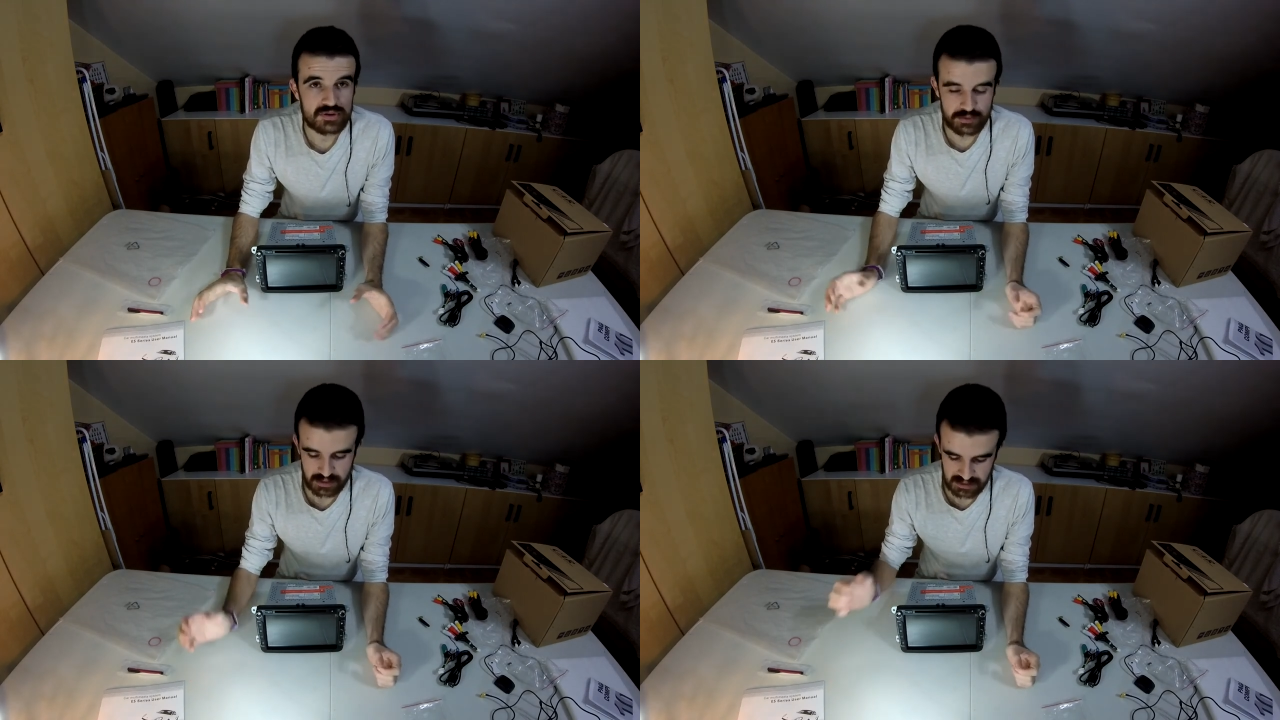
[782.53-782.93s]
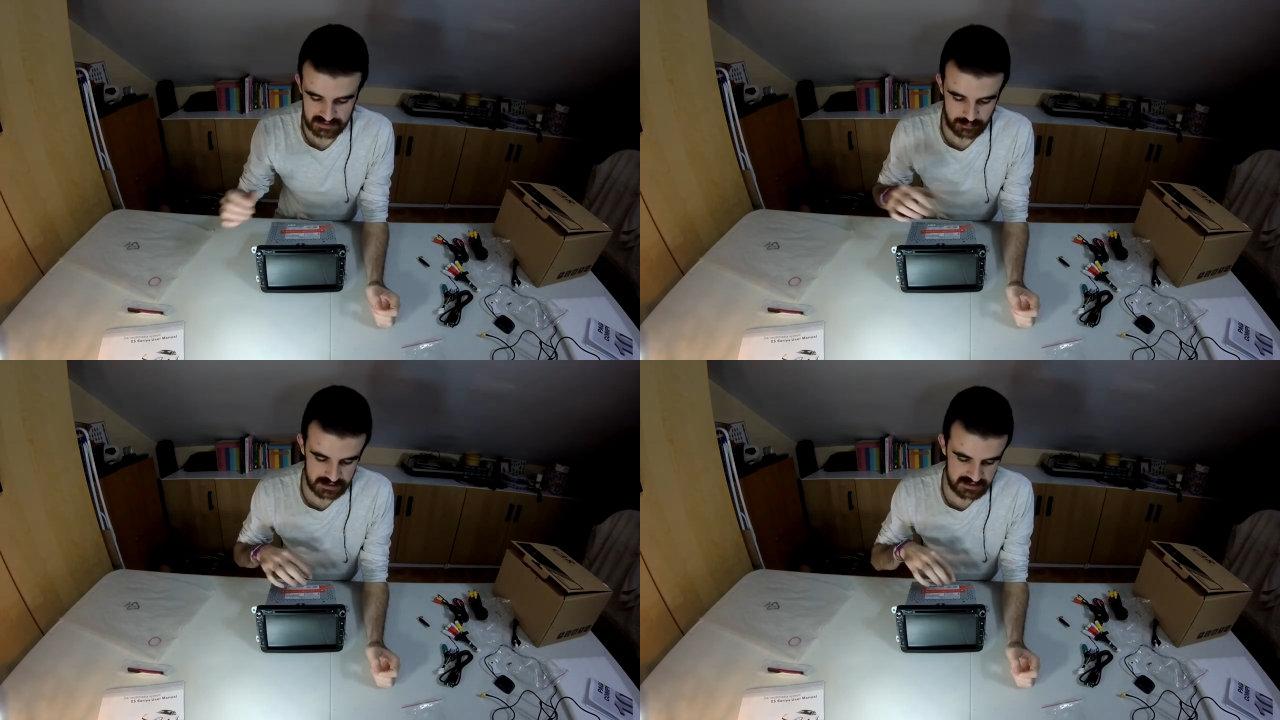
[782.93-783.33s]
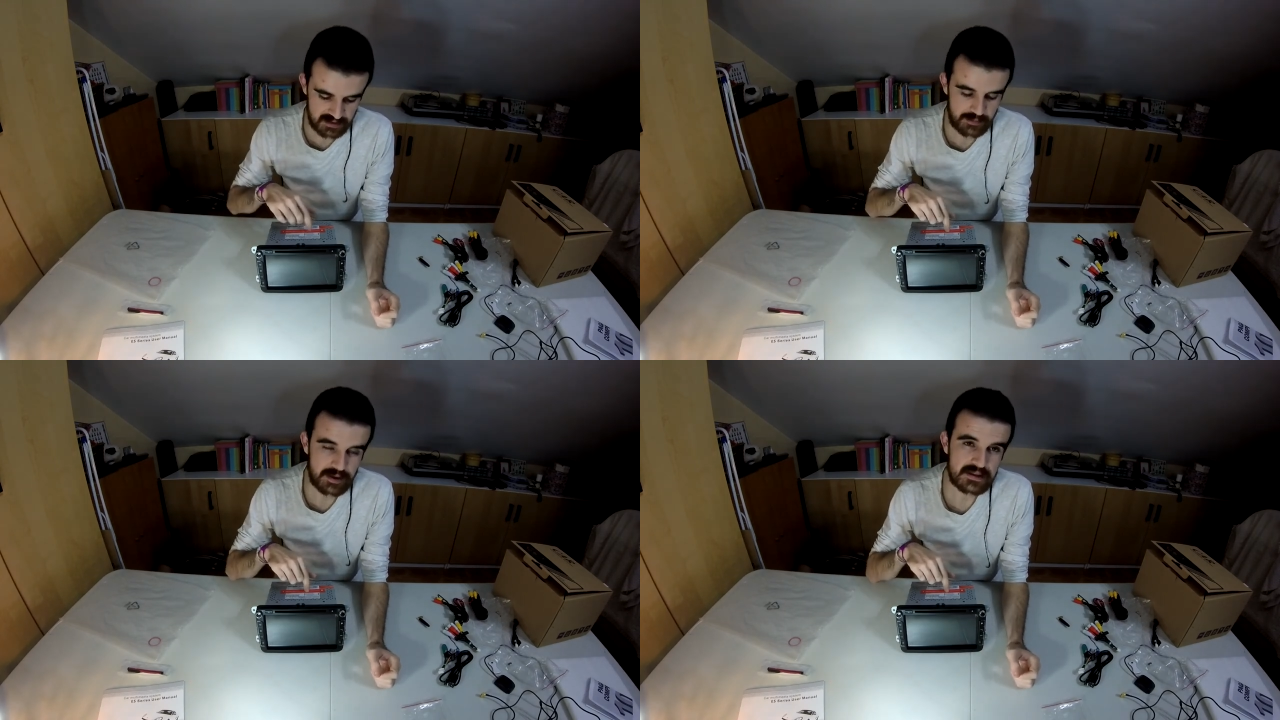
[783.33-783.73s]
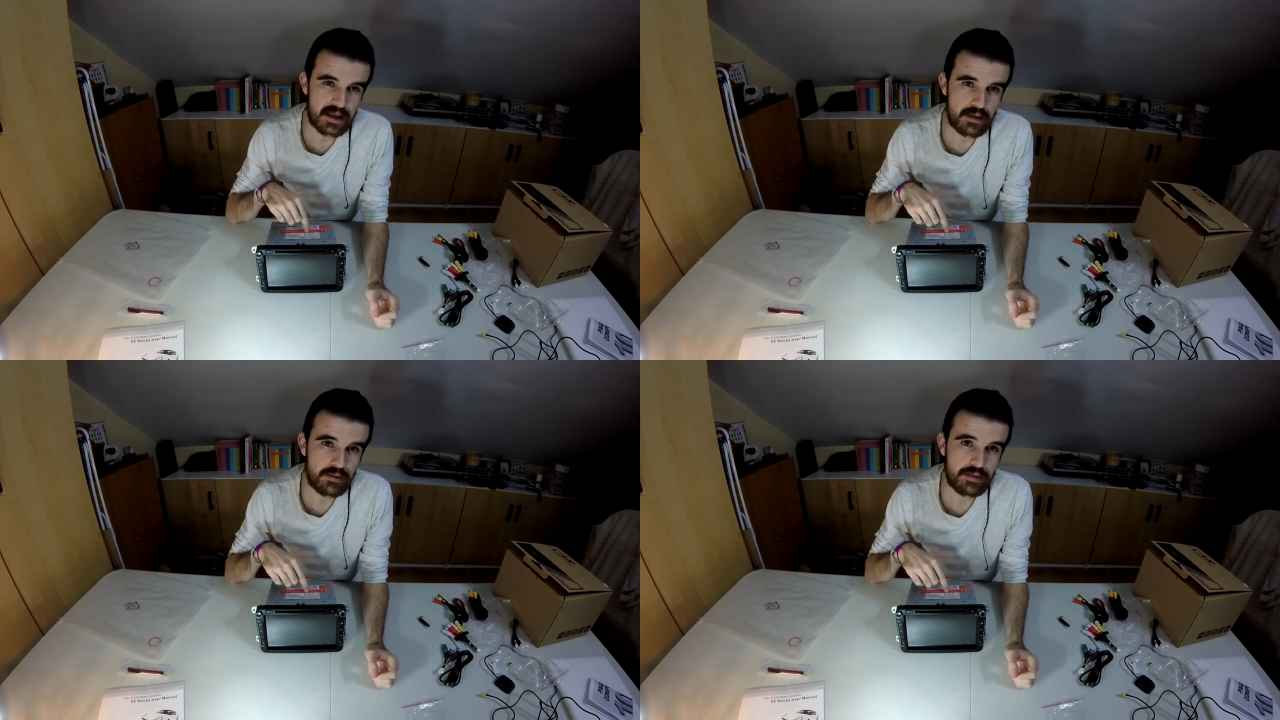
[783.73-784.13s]
sobre el tema este de las
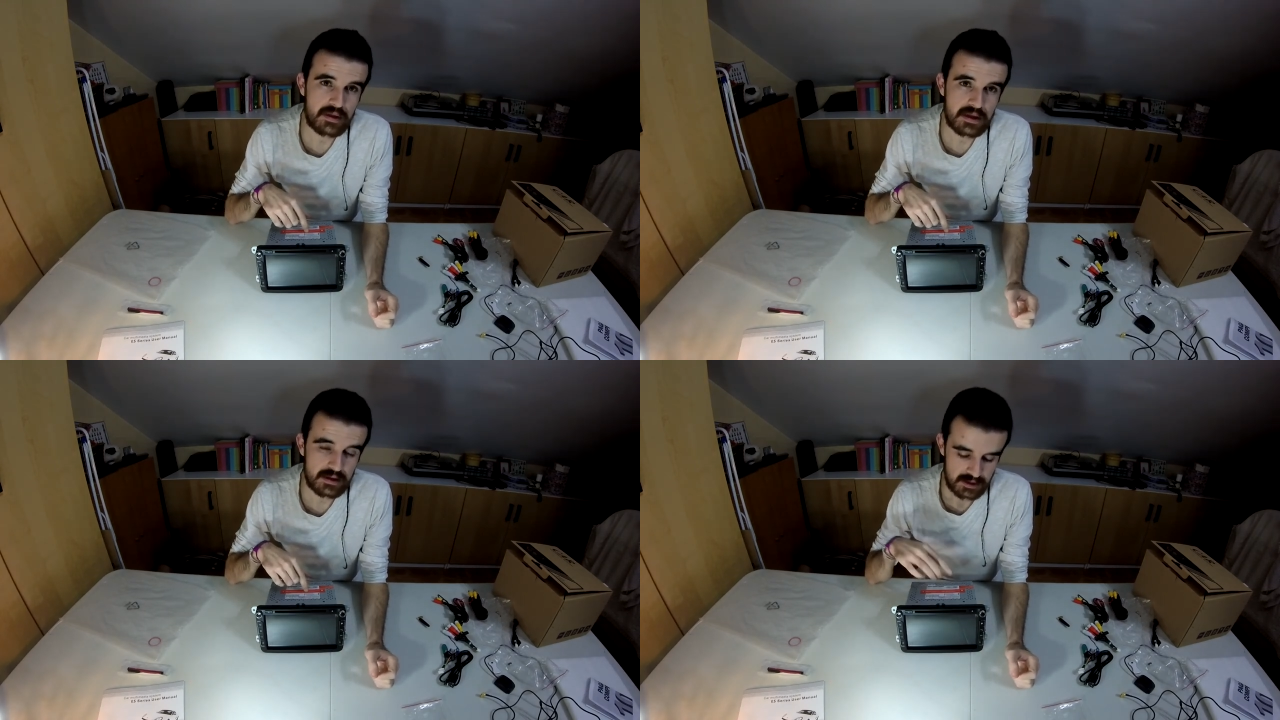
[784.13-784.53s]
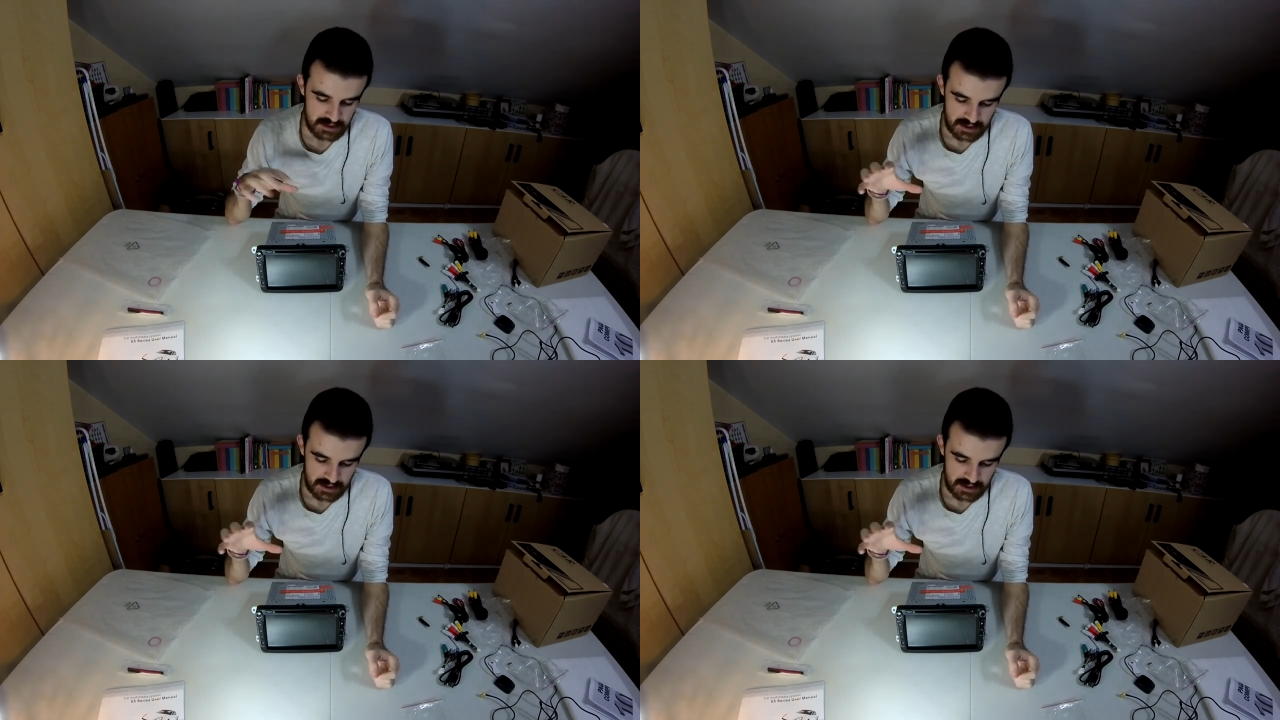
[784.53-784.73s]
pantallas 2D